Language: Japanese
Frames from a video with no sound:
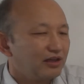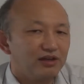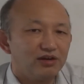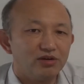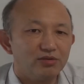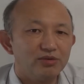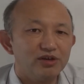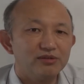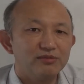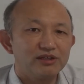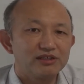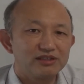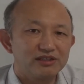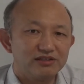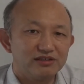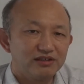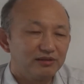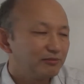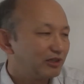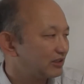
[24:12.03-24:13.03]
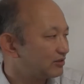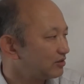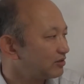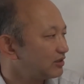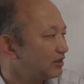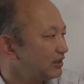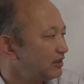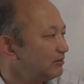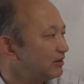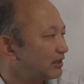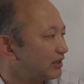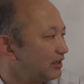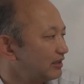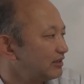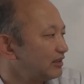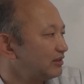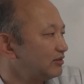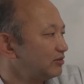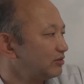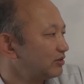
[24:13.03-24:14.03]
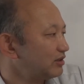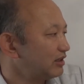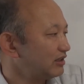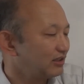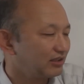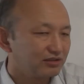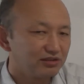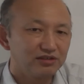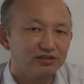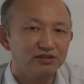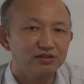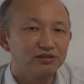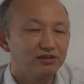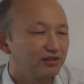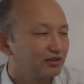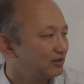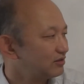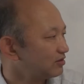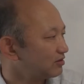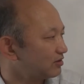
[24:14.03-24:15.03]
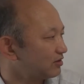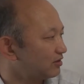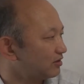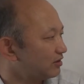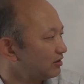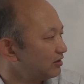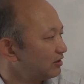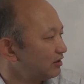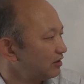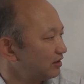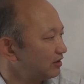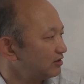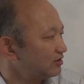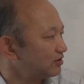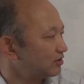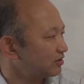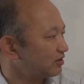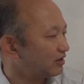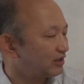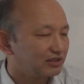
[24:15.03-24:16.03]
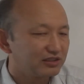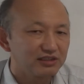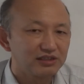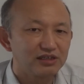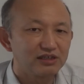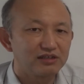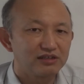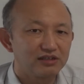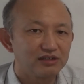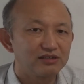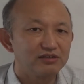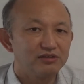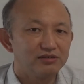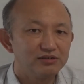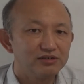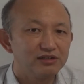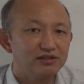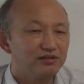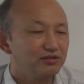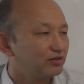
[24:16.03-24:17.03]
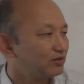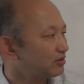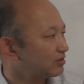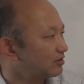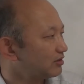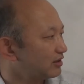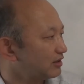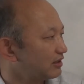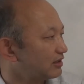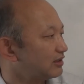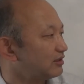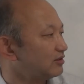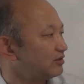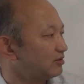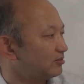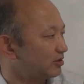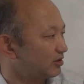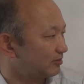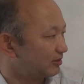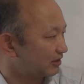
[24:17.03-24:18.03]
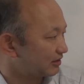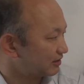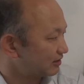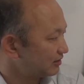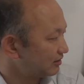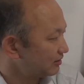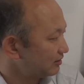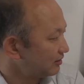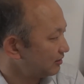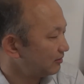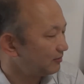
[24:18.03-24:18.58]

思いますけどね。まあ、その点今現在のウクライナとちょっと状況が違うかなというふうに言うことができると思います。